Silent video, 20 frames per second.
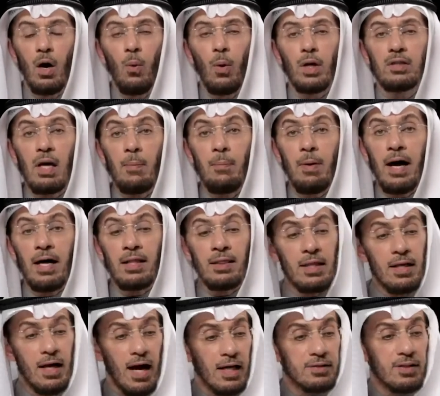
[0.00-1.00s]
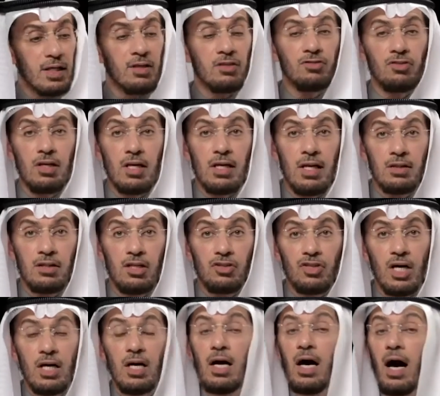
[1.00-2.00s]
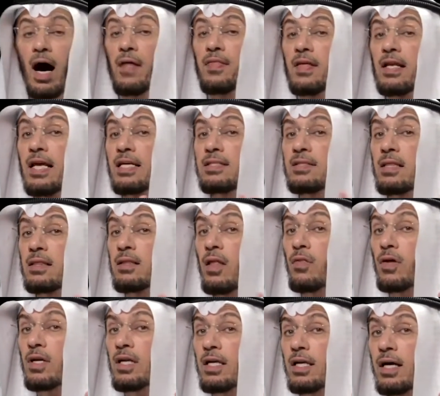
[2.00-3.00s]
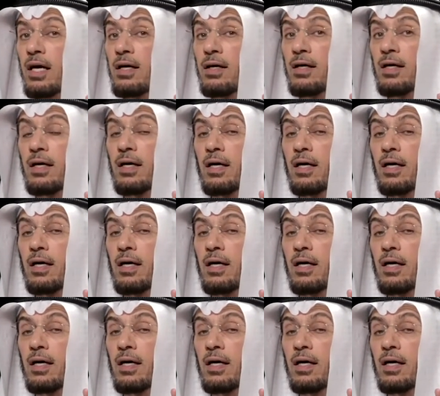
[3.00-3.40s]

وتبحث حتى تصل للنتيجة هذه ليست نظرية